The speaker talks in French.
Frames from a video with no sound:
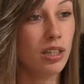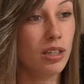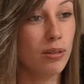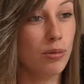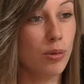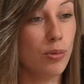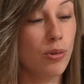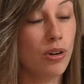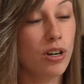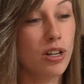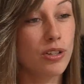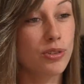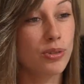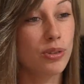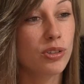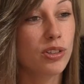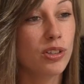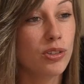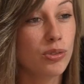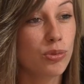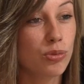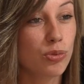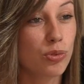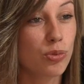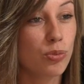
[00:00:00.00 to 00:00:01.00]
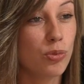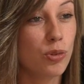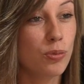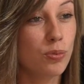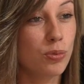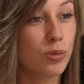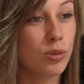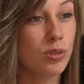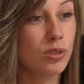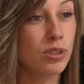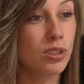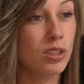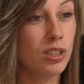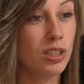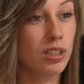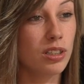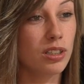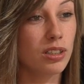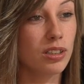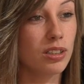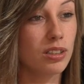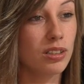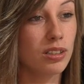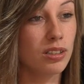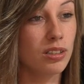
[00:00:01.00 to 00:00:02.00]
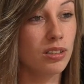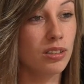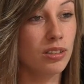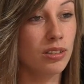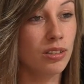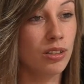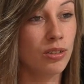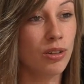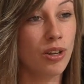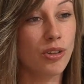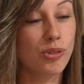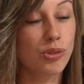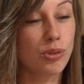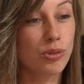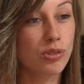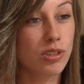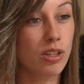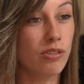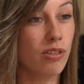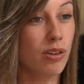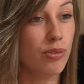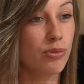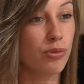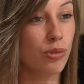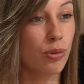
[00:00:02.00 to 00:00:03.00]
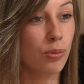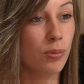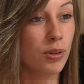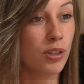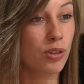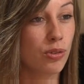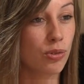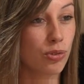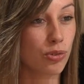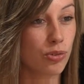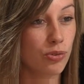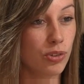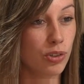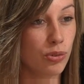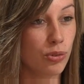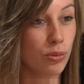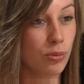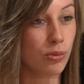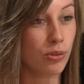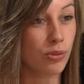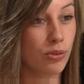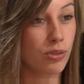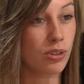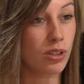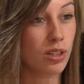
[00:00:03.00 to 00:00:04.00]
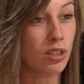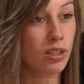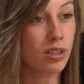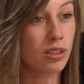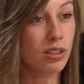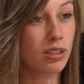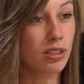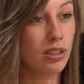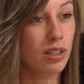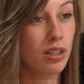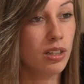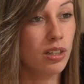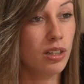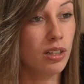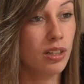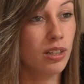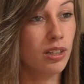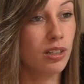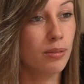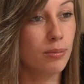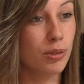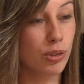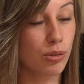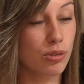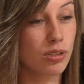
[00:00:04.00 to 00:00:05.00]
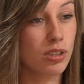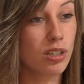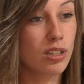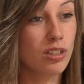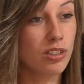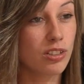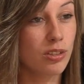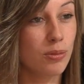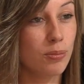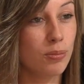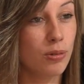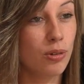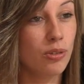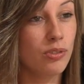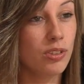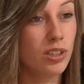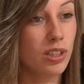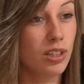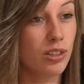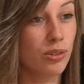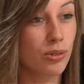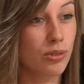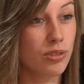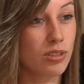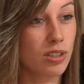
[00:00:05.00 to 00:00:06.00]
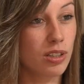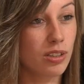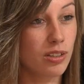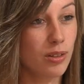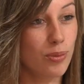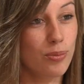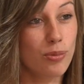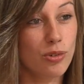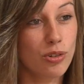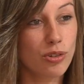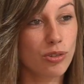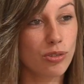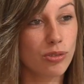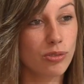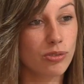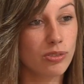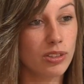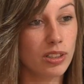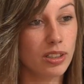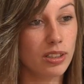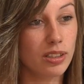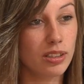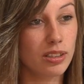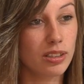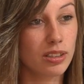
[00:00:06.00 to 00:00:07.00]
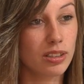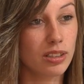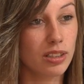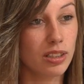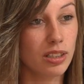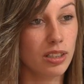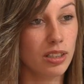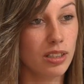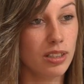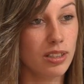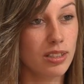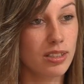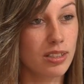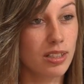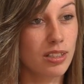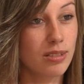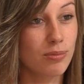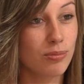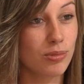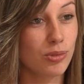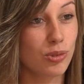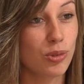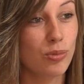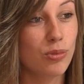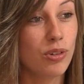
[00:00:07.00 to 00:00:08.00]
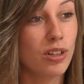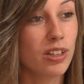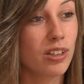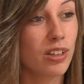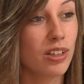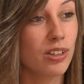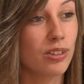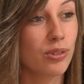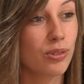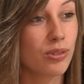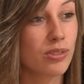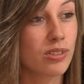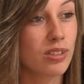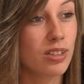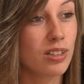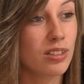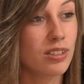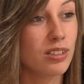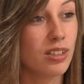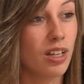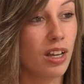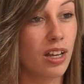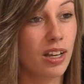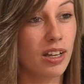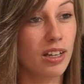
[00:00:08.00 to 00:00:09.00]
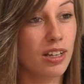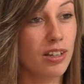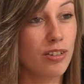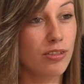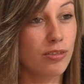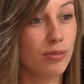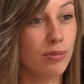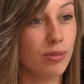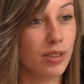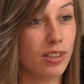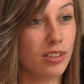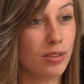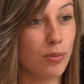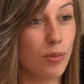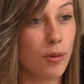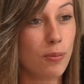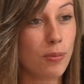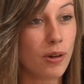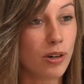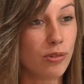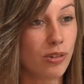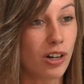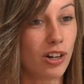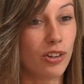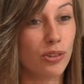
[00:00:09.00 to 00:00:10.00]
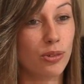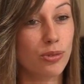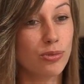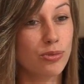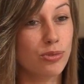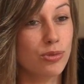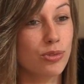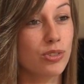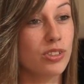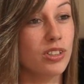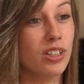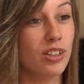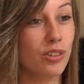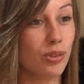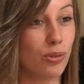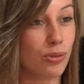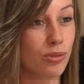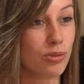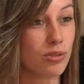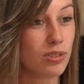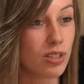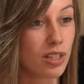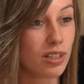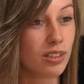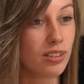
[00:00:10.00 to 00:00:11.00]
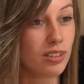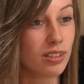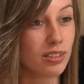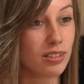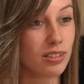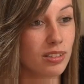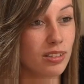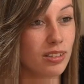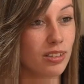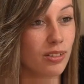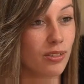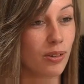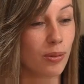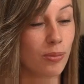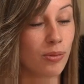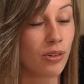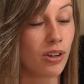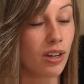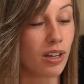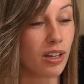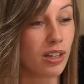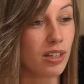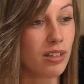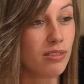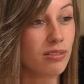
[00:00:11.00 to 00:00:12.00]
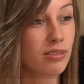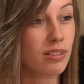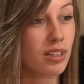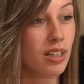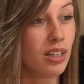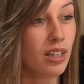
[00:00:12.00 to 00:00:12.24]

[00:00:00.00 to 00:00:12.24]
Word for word: Mais moi, la seule question que je me pose, c'est euh, est-ce que ça va flamber quand je vais tomber enceinte Parce que ça, j'ai pas envie d'être enceinte et moche, en fait. Et ça, parce que moi, être enceinte, c'est un rêve, mais c'est même pas avoir un enfant, c'est être enceinte, c'est vraiment un rêve.